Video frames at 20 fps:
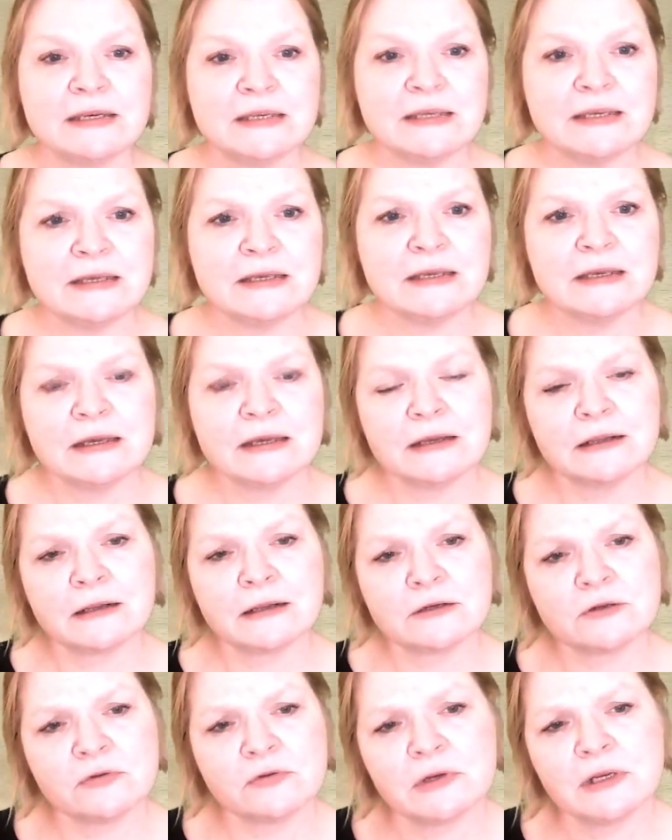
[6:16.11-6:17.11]
die
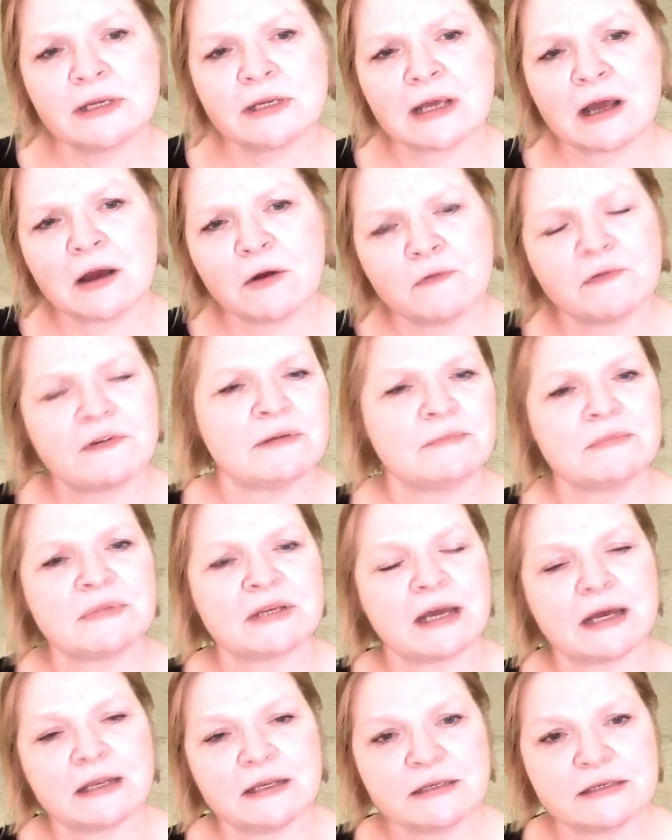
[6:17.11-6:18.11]
natürlich auf den
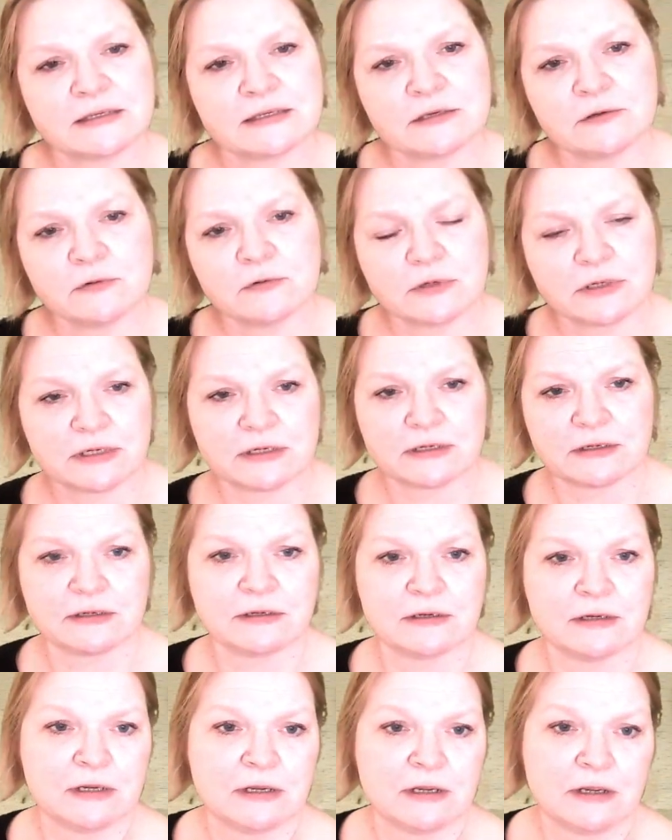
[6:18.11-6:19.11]

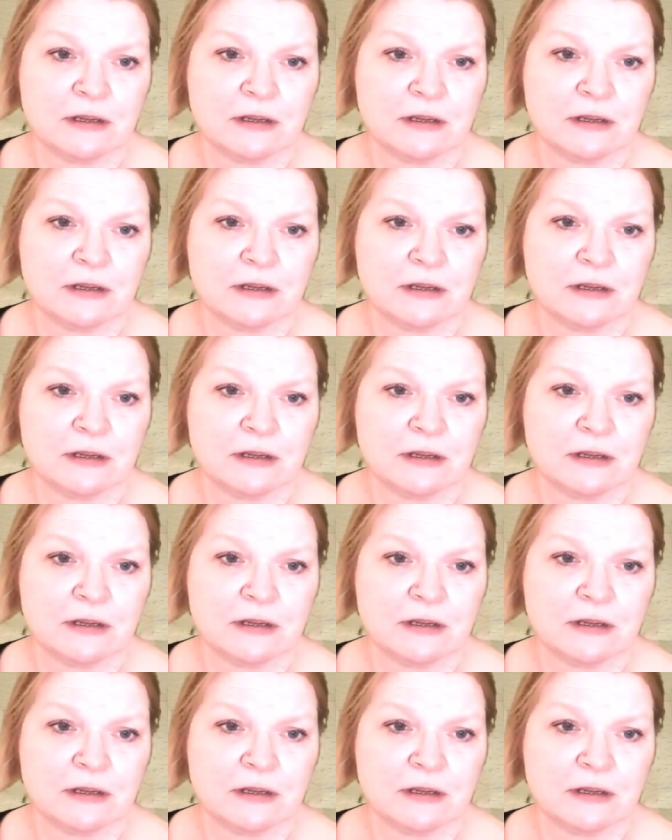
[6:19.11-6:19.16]
Traditionen